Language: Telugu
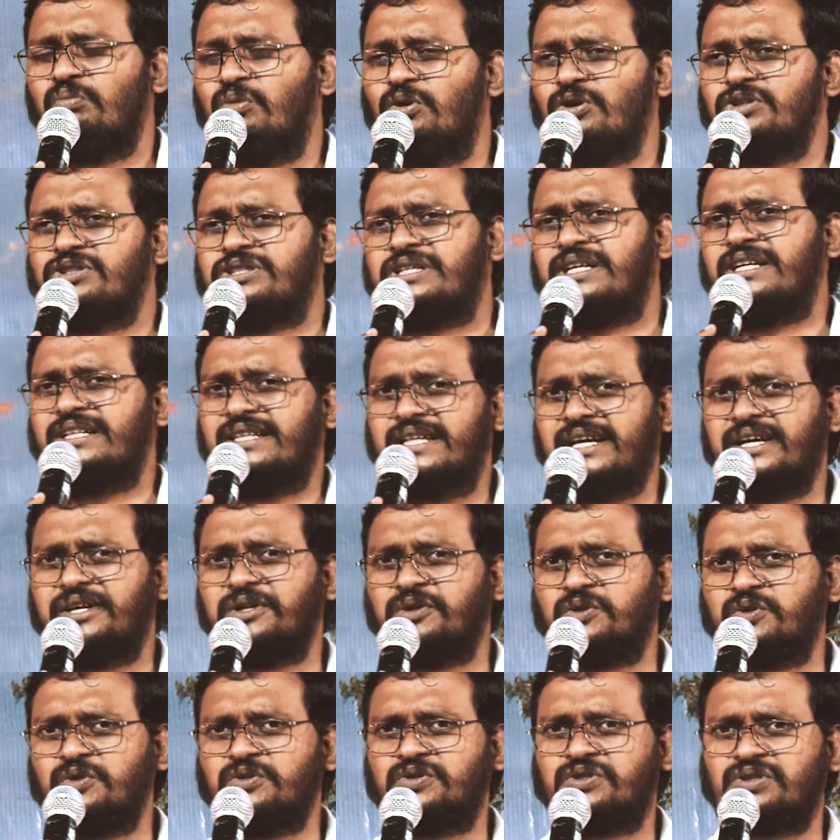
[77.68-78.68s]
మోషే
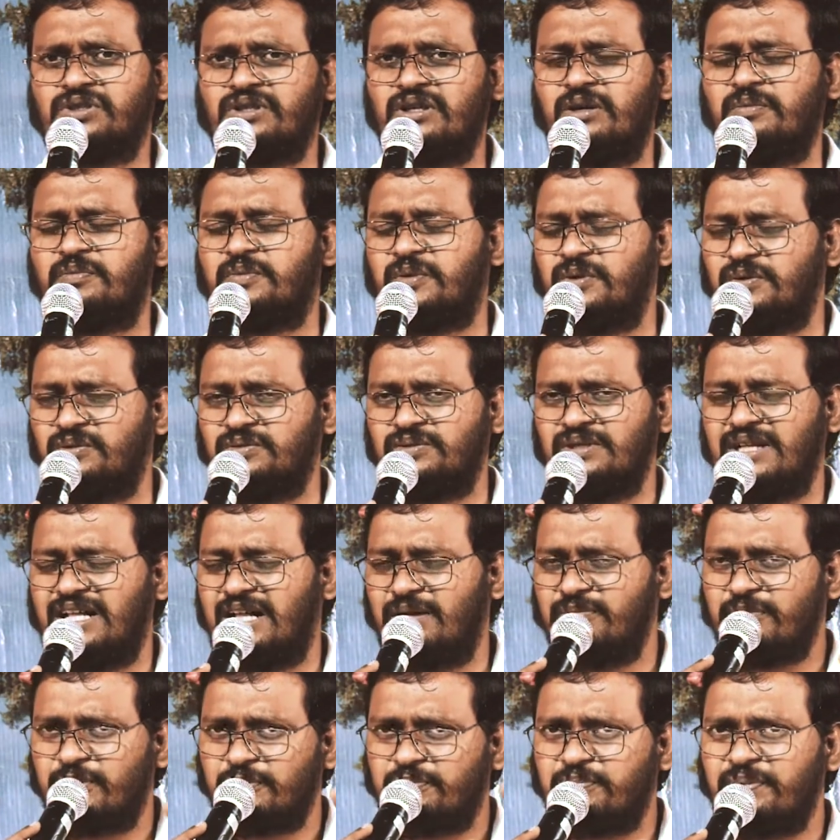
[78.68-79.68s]
దగ్గరకు వచ్చినప్పుడు
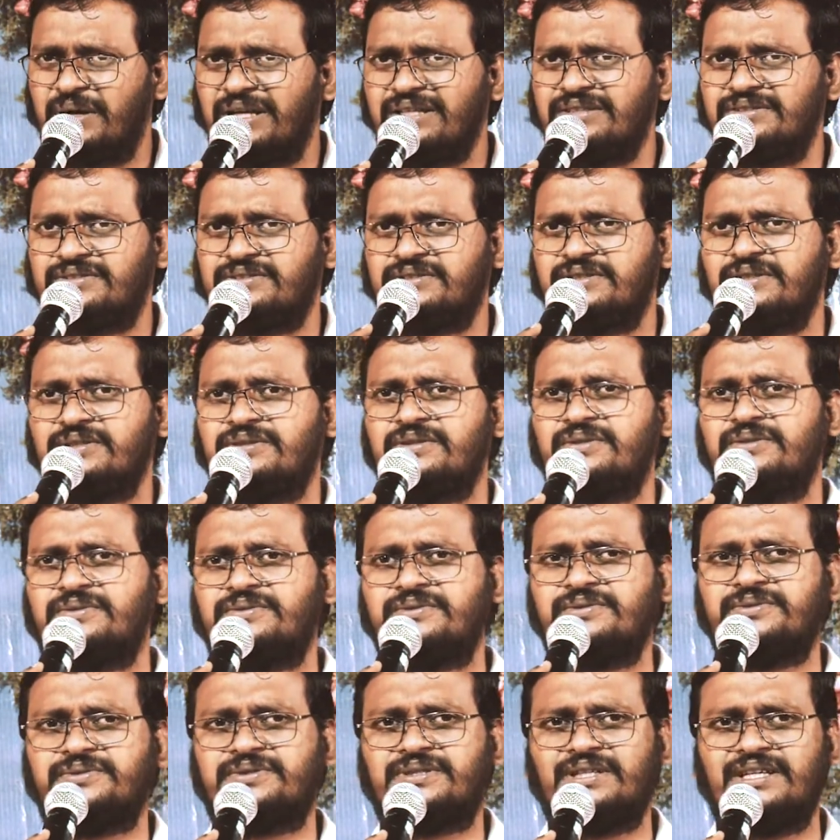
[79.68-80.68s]
ఆమె పరిస్థితిని
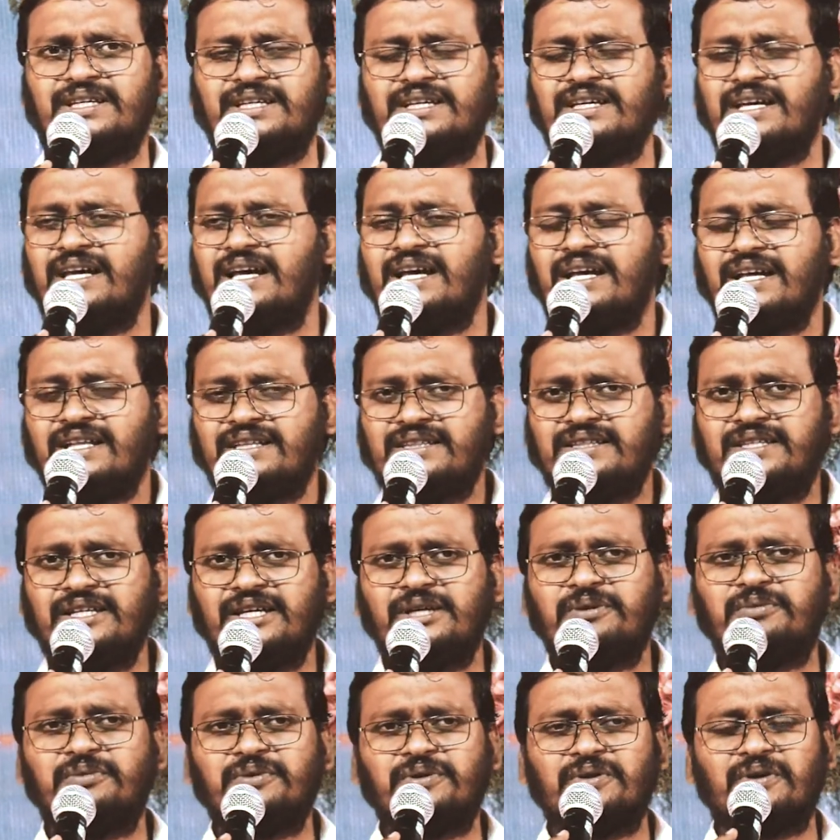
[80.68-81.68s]
చూసి
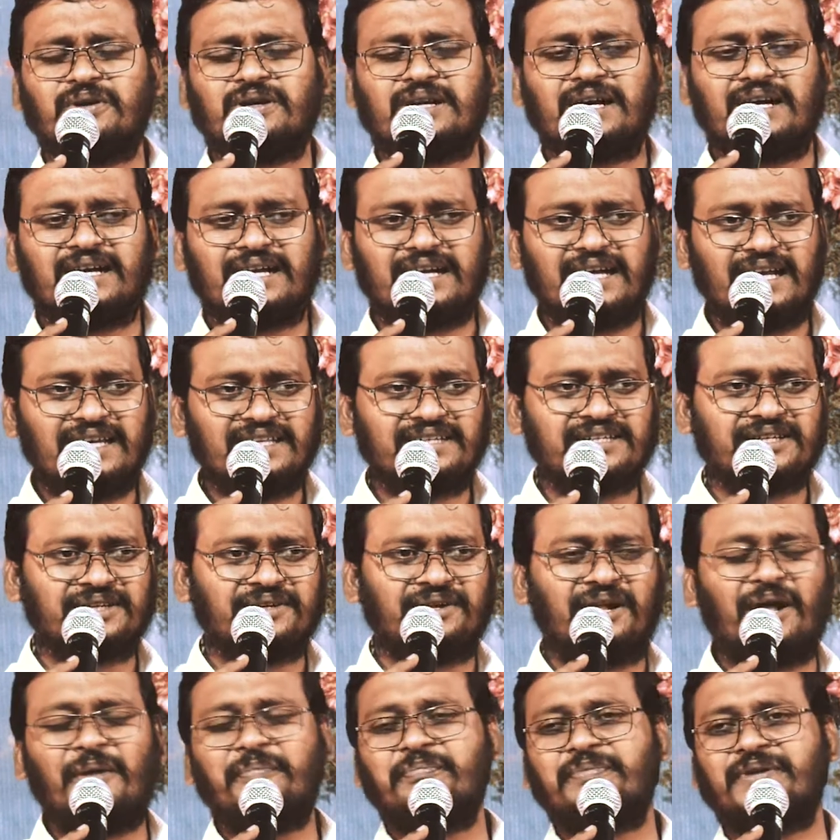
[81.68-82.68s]
దేవుని యొక్క
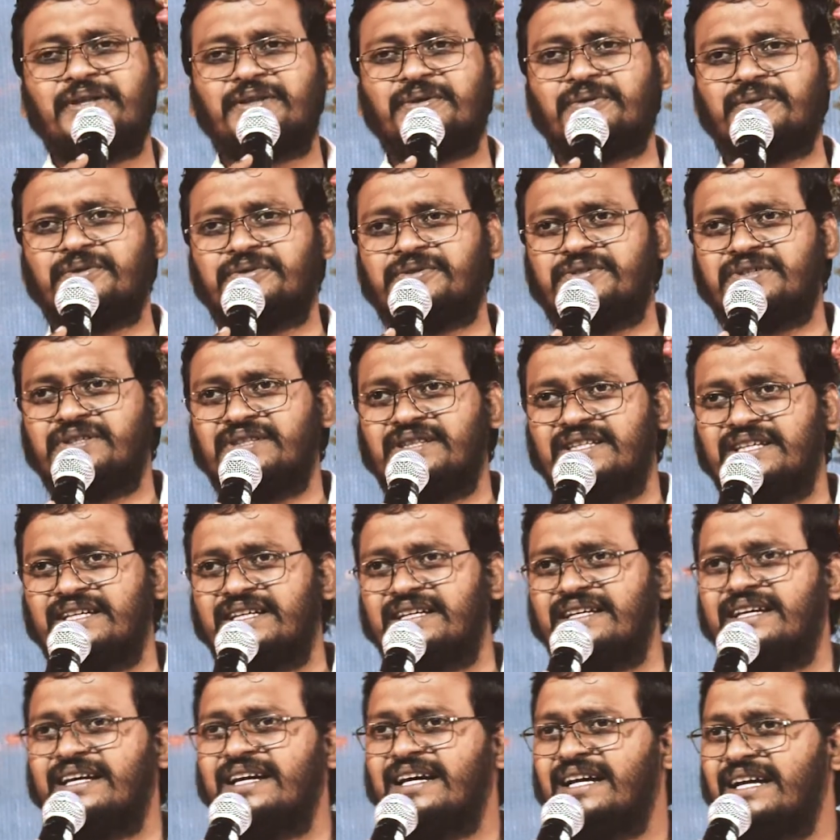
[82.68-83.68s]
కనికరం ఆమె మీదకి వచ్చింది
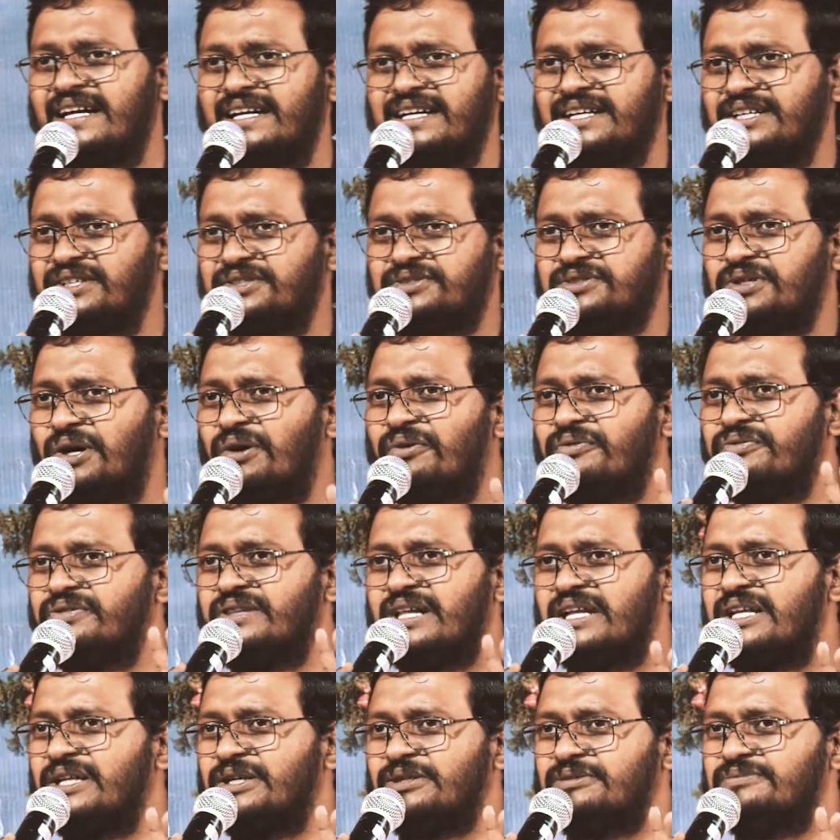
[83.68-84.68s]
నీ
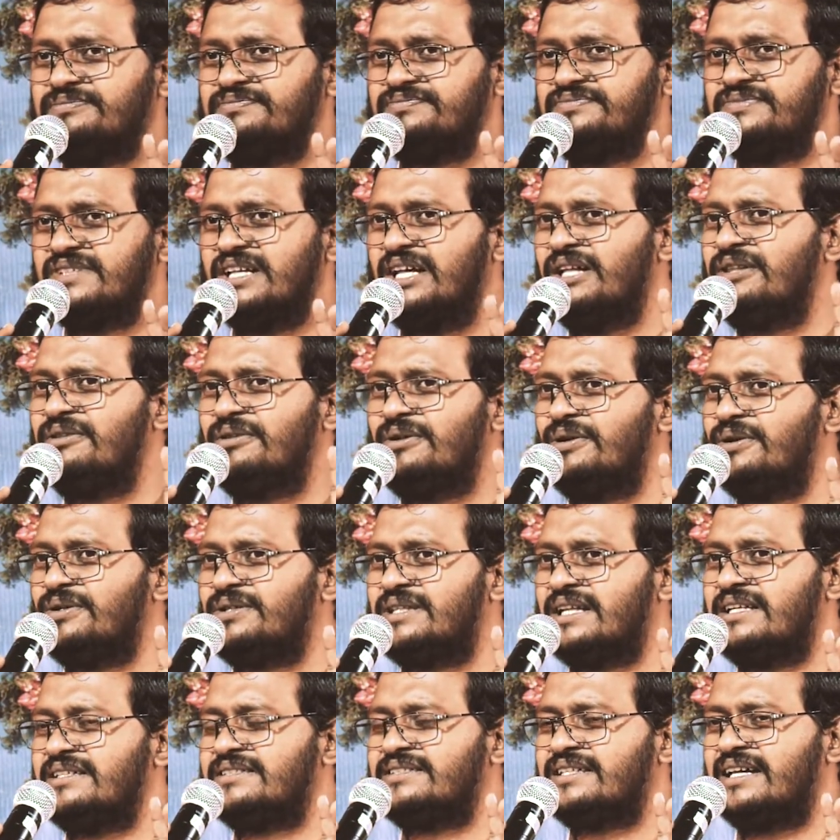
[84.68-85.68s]
సౌందర్యం ఎందులో
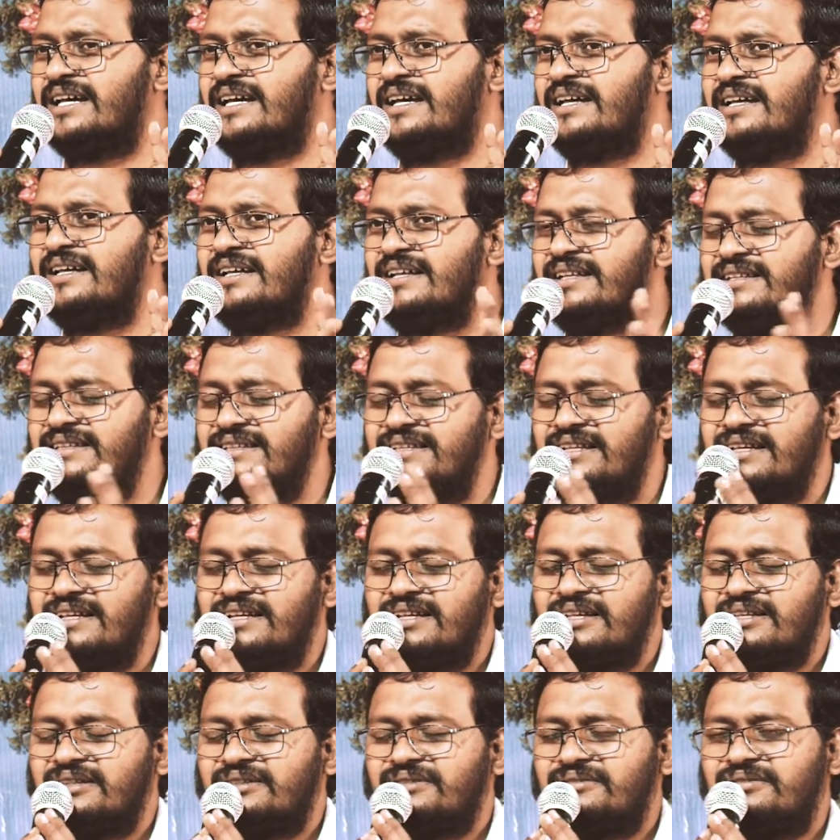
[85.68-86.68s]
తెలుసా
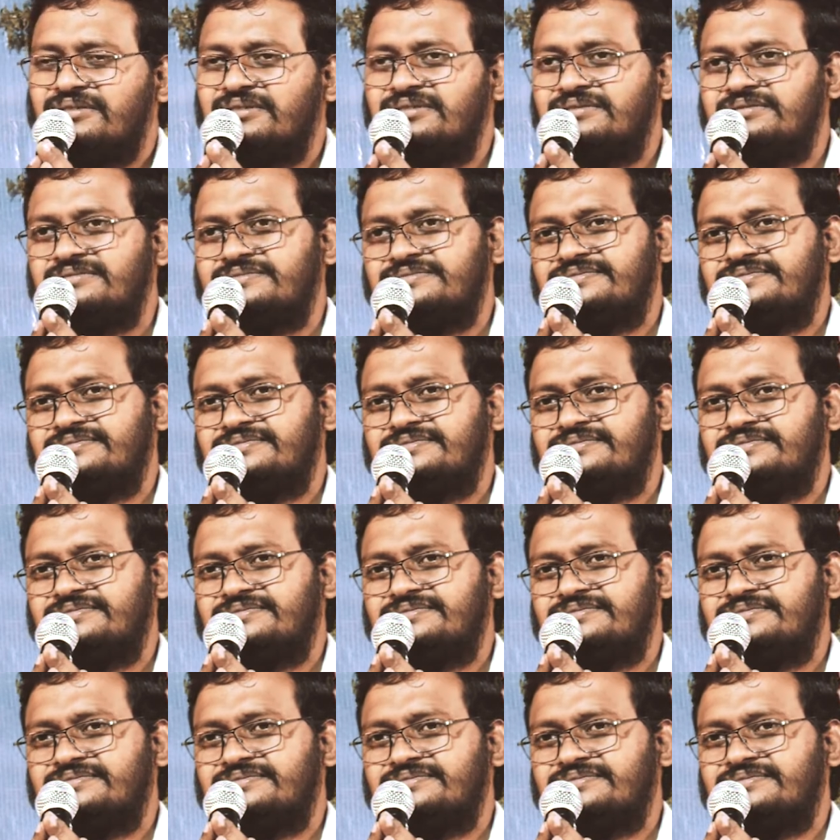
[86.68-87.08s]
దీనత్వం